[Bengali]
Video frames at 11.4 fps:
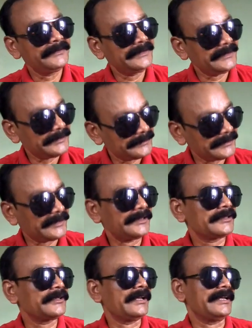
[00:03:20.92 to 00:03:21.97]

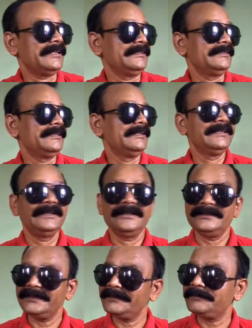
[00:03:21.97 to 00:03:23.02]
বিতরণ করেন
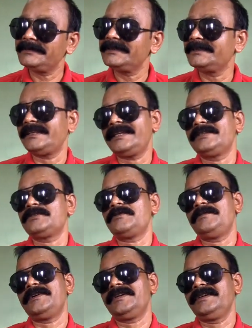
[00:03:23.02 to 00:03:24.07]
এই শীতের
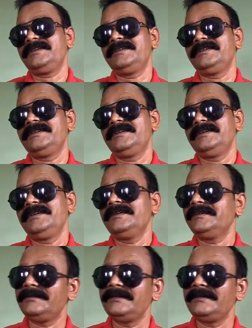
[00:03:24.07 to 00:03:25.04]
সময় তার